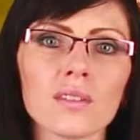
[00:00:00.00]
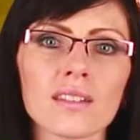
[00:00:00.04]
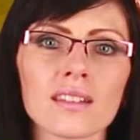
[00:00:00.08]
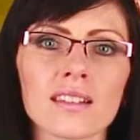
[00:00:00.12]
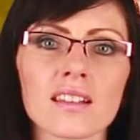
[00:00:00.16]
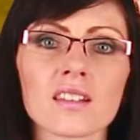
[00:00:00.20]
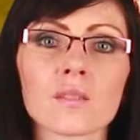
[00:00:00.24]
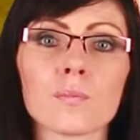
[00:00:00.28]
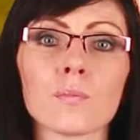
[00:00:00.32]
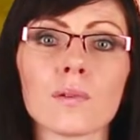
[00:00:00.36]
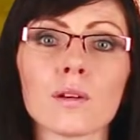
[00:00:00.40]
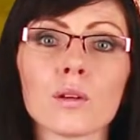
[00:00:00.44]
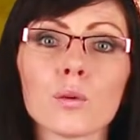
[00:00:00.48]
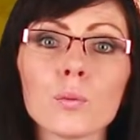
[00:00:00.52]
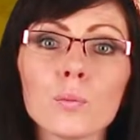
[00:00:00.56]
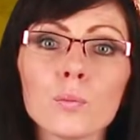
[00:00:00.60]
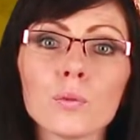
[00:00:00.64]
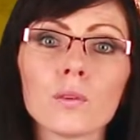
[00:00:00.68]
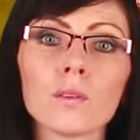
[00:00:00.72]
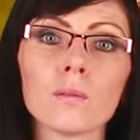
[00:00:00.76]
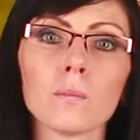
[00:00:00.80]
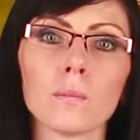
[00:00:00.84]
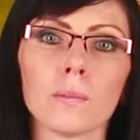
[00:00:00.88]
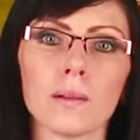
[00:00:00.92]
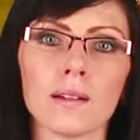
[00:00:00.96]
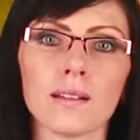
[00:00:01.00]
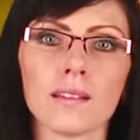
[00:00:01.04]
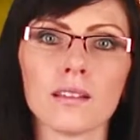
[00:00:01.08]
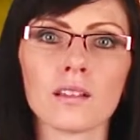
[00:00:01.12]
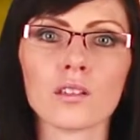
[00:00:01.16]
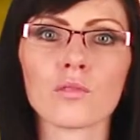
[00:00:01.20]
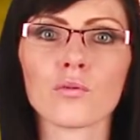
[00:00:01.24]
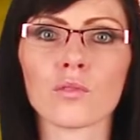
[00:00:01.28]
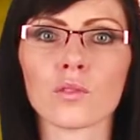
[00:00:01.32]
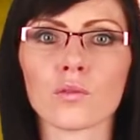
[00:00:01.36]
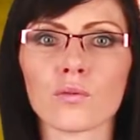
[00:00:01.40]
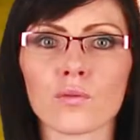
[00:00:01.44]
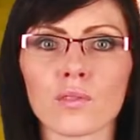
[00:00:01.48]
dieses berühmten
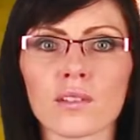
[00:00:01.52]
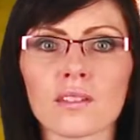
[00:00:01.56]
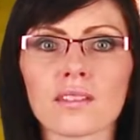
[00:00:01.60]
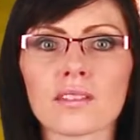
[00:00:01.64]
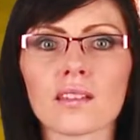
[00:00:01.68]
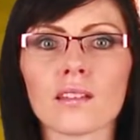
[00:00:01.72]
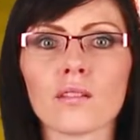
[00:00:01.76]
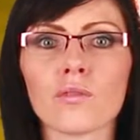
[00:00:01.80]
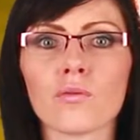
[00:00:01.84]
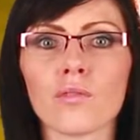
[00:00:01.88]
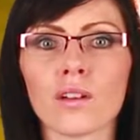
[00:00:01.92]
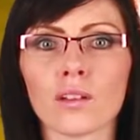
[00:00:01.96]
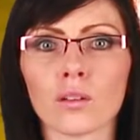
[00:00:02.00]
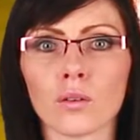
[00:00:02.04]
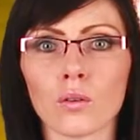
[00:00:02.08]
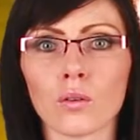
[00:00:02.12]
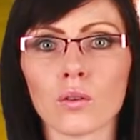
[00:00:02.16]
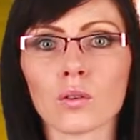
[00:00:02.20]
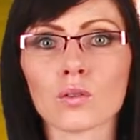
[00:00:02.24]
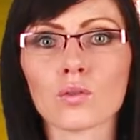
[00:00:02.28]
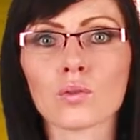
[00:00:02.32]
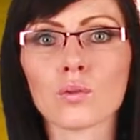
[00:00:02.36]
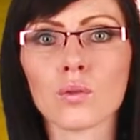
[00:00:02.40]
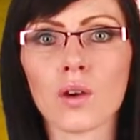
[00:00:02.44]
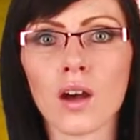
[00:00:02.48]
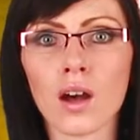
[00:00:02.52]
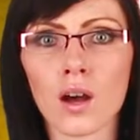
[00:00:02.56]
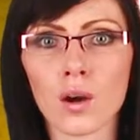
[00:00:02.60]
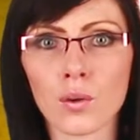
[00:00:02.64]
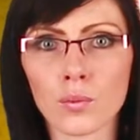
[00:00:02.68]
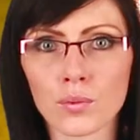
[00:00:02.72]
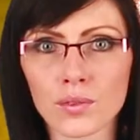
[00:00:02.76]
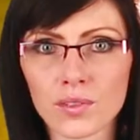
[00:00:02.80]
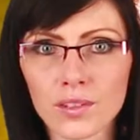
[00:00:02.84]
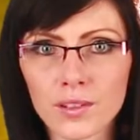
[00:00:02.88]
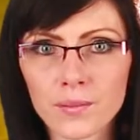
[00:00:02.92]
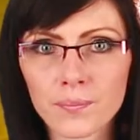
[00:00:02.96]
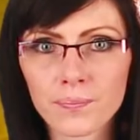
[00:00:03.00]
Bildes von Vincent van Gogh zu
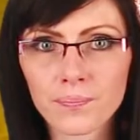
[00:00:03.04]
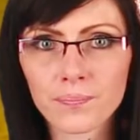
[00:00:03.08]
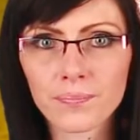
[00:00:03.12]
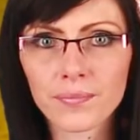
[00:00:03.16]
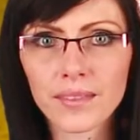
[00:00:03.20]
Hause.